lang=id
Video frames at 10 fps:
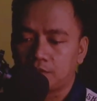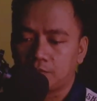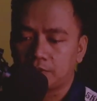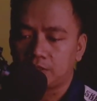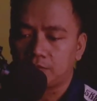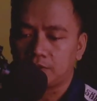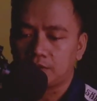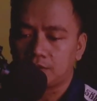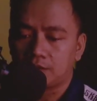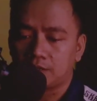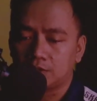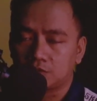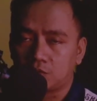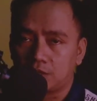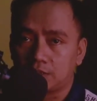tiba-tiba ada
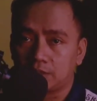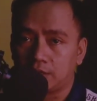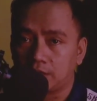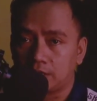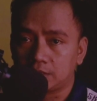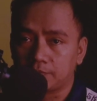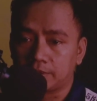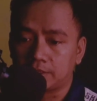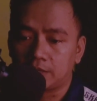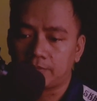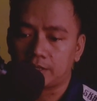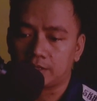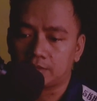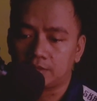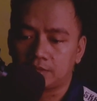suara dari arah depan kamar.